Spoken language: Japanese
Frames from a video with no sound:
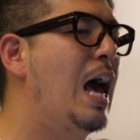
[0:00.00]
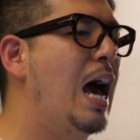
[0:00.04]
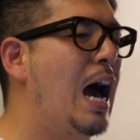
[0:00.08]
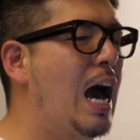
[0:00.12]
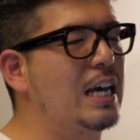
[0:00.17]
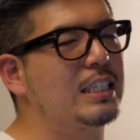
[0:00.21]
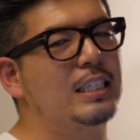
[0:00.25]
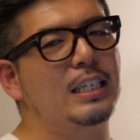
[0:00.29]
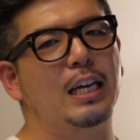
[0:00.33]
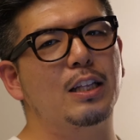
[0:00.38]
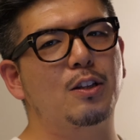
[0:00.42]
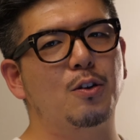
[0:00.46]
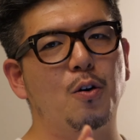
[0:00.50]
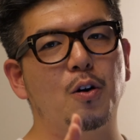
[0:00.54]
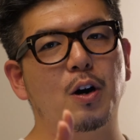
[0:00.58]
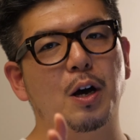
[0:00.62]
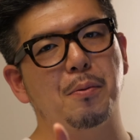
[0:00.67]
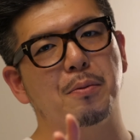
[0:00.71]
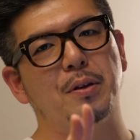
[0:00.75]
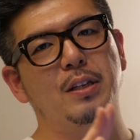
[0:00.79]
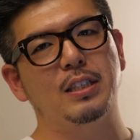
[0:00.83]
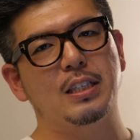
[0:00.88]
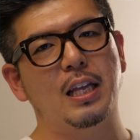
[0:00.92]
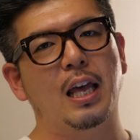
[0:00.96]
はい、じゃあ、えっと、今
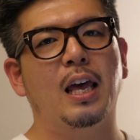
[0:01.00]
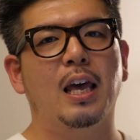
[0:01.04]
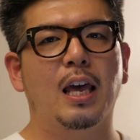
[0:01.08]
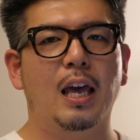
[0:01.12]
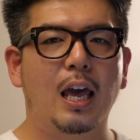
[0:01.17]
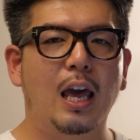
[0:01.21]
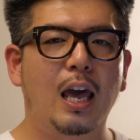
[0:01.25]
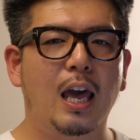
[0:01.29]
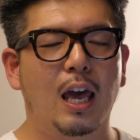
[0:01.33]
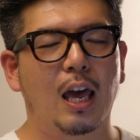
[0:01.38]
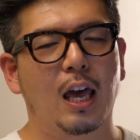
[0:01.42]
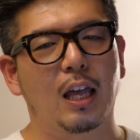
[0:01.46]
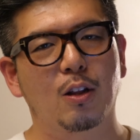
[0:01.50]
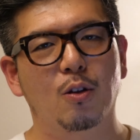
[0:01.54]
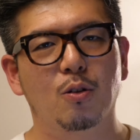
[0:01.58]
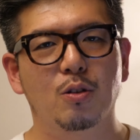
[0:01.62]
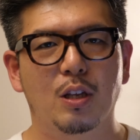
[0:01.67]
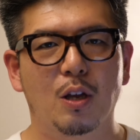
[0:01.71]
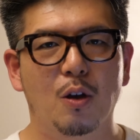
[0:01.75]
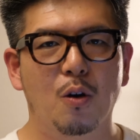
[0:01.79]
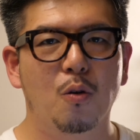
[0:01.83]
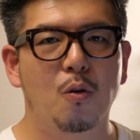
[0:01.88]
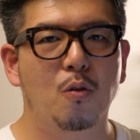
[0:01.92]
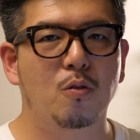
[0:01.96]
回もですね、えー、当
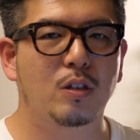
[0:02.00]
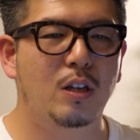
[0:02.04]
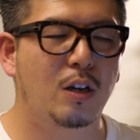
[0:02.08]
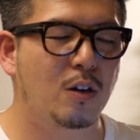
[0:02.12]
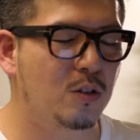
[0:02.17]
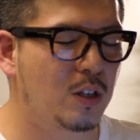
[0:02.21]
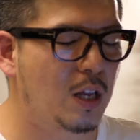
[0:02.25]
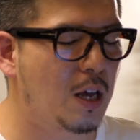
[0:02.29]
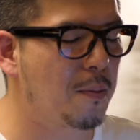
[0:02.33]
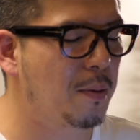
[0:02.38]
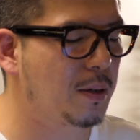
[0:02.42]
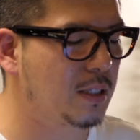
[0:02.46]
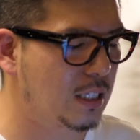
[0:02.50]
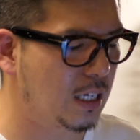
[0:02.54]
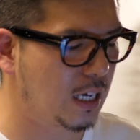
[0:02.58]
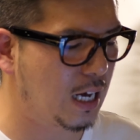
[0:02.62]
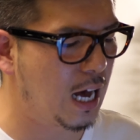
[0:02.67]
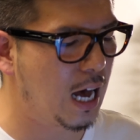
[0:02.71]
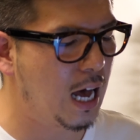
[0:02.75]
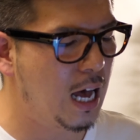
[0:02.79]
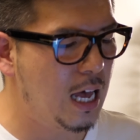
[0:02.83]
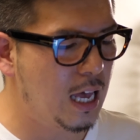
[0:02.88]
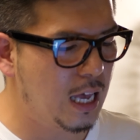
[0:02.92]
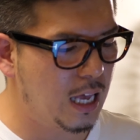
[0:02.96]
選報告でございました
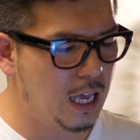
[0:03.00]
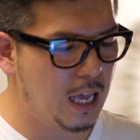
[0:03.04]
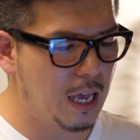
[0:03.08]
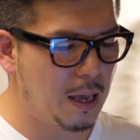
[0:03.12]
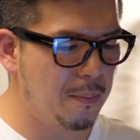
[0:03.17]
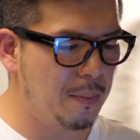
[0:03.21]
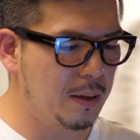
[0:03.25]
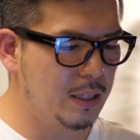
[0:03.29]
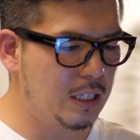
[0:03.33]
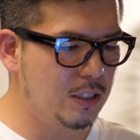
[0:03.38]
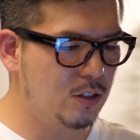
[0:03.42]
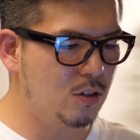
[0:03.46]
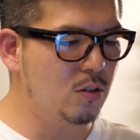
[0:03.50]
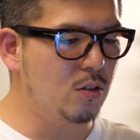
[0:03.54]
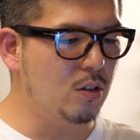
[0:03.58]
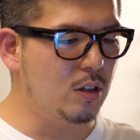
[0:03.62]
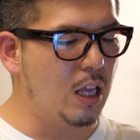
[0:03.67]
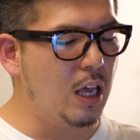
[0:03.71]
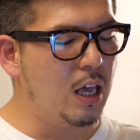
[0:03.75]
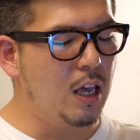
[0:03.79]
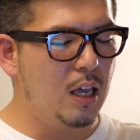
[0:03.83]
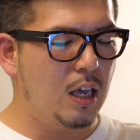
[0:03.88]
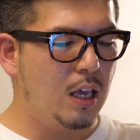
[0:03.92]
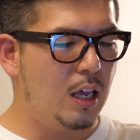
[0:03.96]
が、えー、またちょっと
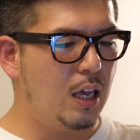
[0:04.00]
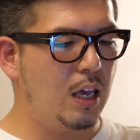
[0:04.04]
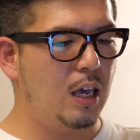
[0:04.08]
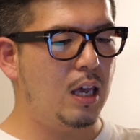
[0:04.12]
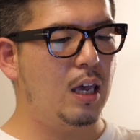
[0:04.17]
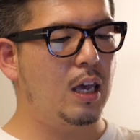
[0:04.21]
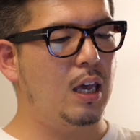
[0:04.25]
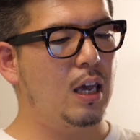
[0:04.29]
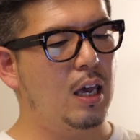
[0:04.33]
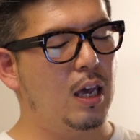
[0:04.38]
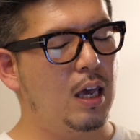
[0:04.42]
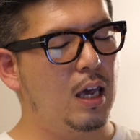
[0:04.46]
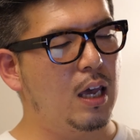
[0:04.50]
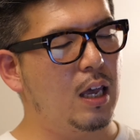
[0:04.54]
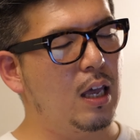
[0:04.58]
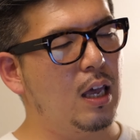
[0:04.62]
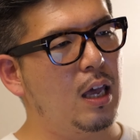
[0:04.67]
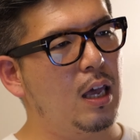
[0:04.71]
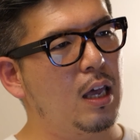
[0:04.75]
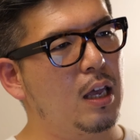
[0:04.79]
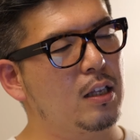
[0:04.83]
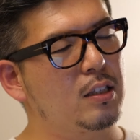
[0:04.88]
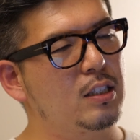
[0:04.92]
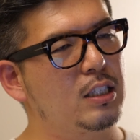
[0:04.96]
ね、
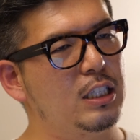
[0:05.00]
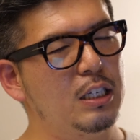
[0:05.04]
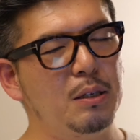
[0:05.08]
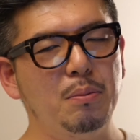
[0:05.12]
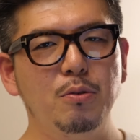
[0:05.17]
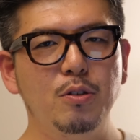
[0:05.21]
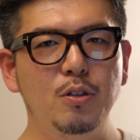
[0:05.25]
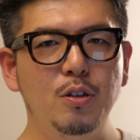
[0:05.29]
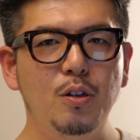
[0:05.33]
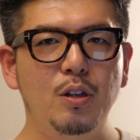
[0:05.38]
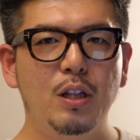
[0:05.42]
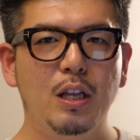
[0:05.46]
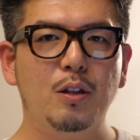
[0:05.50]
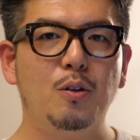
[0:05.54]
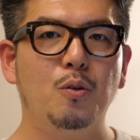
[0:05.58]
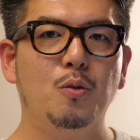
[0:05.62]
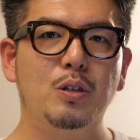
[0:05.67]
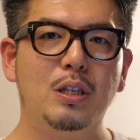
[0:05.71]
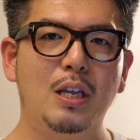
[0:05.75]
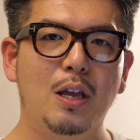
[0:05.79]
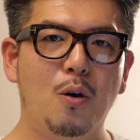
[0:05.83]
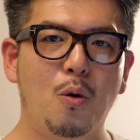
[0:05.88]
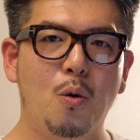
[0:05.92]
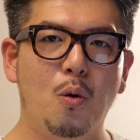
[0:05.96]
えー、自分のね当
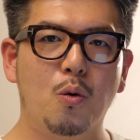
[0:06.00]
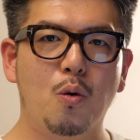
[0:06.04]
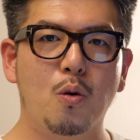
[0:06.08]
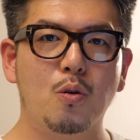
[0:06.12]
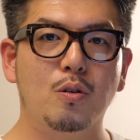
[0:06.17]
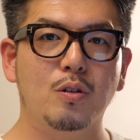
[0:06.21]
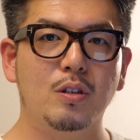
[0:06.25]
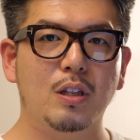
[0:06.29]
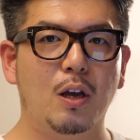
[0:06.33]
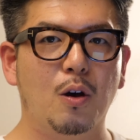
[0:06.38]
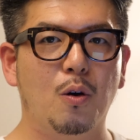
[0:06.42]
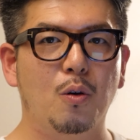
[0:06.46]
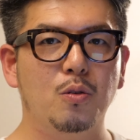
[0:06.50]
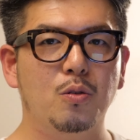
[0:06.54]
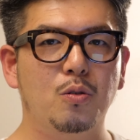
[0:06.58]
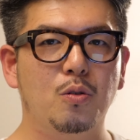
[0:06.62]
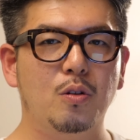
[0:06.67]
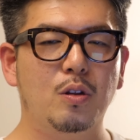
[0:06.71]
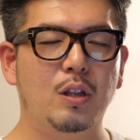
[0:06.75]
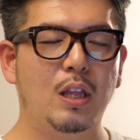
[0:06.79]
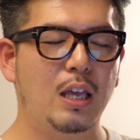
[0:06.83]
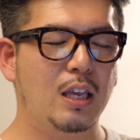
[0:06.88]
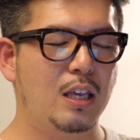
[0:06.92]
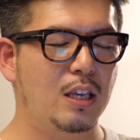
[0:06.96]
選報告をね本
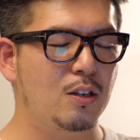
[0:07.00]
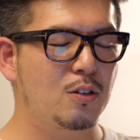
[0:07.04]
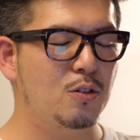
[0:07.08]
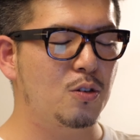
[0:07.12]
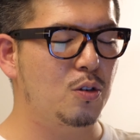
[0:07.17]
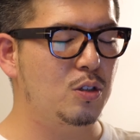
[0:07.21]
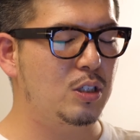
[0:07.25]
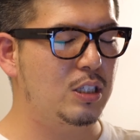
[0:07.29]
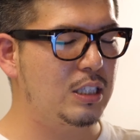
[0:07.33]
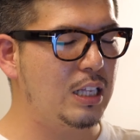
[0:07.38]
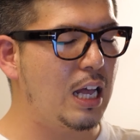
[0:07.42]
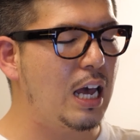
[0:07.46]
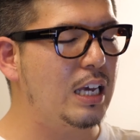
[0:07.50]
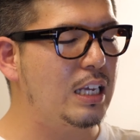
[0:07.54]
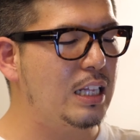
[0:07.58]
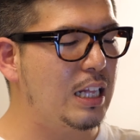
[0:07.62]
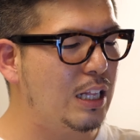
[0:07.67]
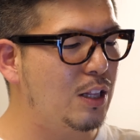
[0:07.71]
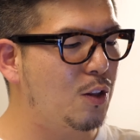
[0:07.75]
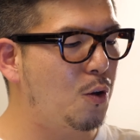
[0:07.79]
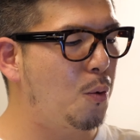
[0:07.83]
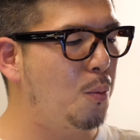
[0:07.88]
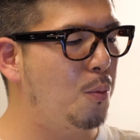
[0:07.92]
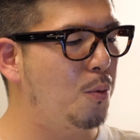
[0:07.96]
当できるしたい
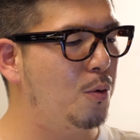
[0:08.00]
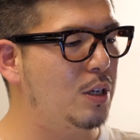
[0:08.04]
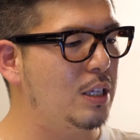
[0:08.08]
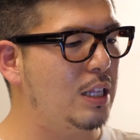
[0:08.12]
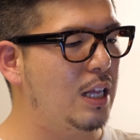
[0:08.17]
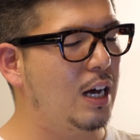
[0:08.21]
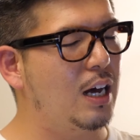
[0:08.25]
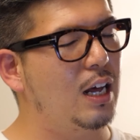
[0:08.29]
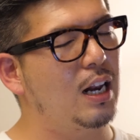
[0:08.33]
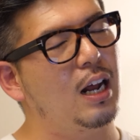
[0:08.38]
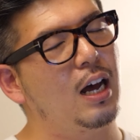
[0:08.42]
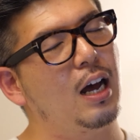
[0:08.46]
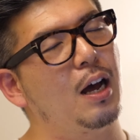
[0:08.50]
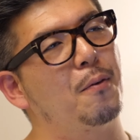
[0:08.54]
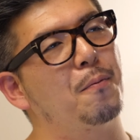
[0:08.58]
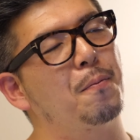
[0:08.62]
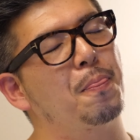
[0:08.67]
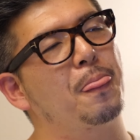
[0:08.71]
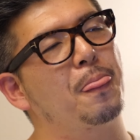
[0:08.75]
なと思いながら、